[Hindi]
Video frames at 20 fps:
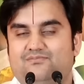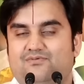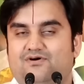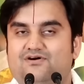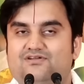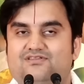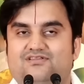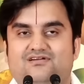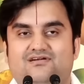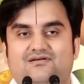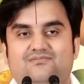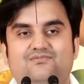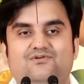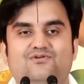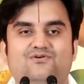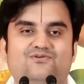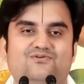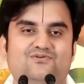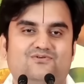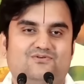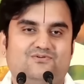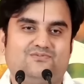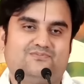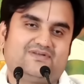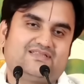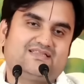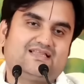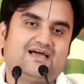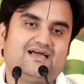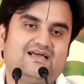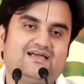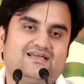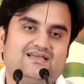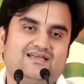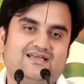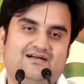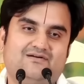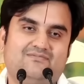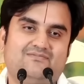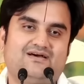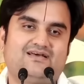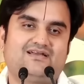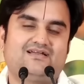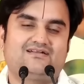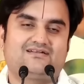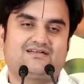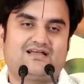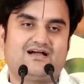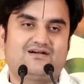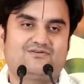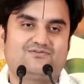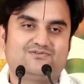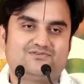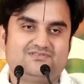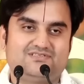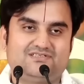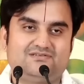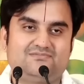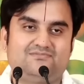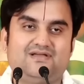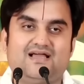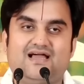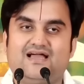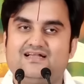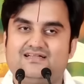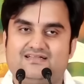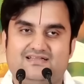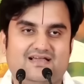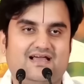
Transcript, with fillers: बहुत कम लोगों को पता है कि हमारे ठाकुर जी ब्याह